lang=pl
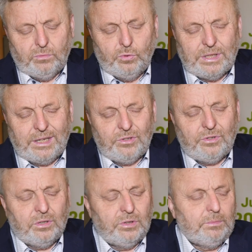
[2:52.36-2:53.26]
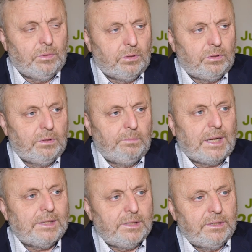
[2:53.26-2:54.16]
nieuzależnionym od
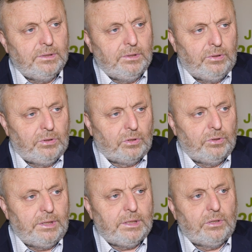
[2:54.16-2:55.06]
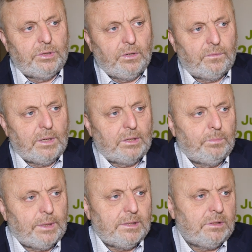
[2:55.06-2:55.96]
pracy rolnika, od jego wkładu
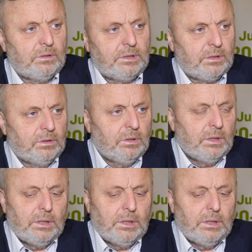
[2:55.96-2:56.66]
pracy, od jego